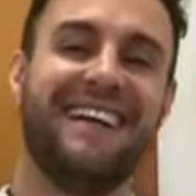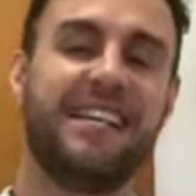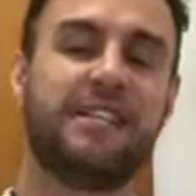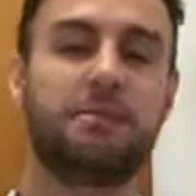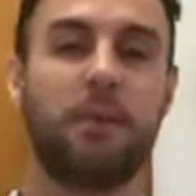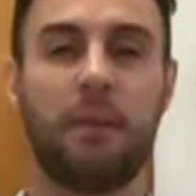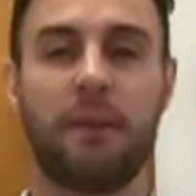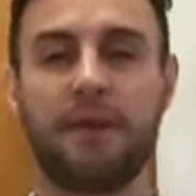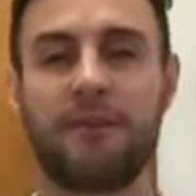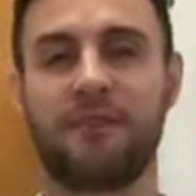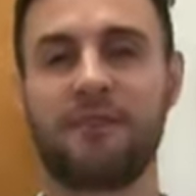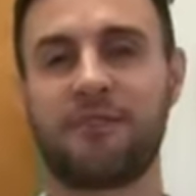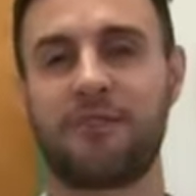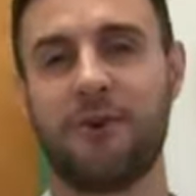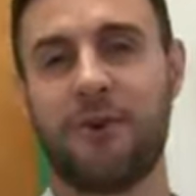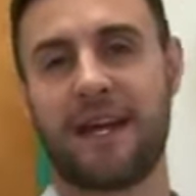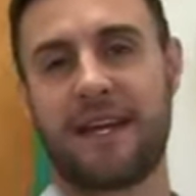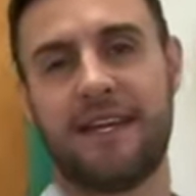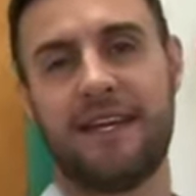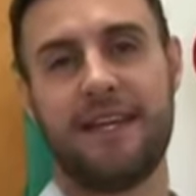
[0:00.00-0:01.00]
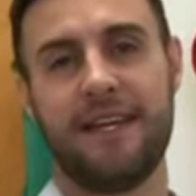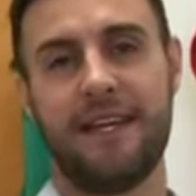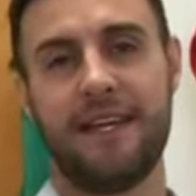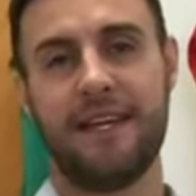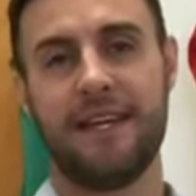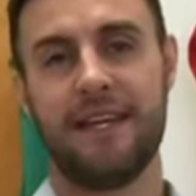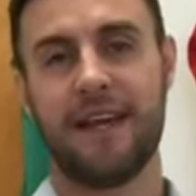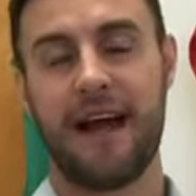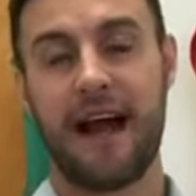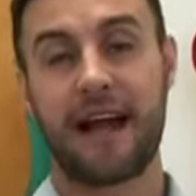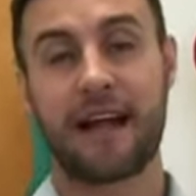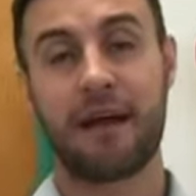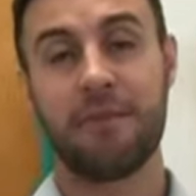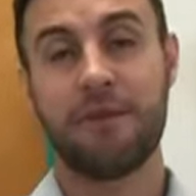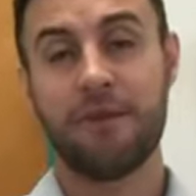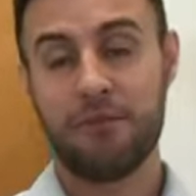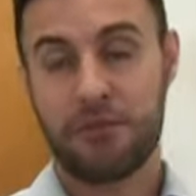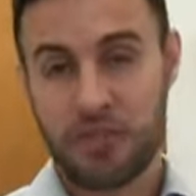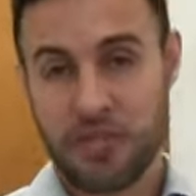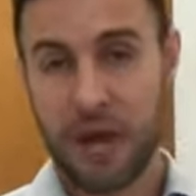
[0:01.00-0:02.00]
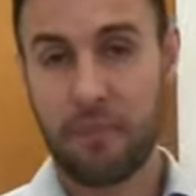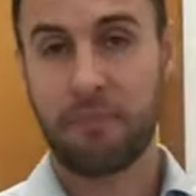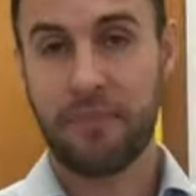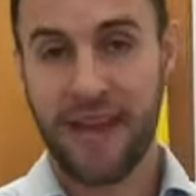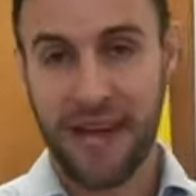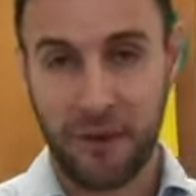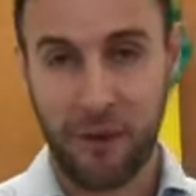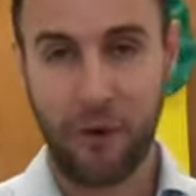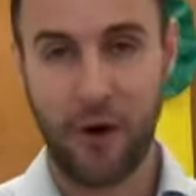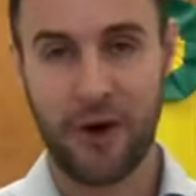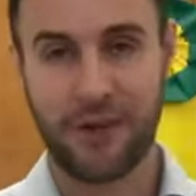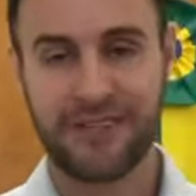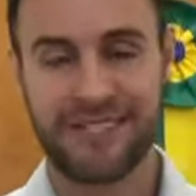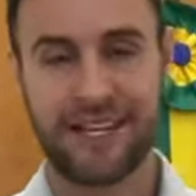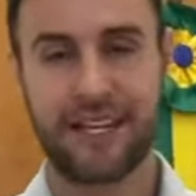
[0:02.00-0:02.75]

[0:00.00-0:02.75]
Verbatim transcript: Nesse momento estou aqui a caminho de Chapecó,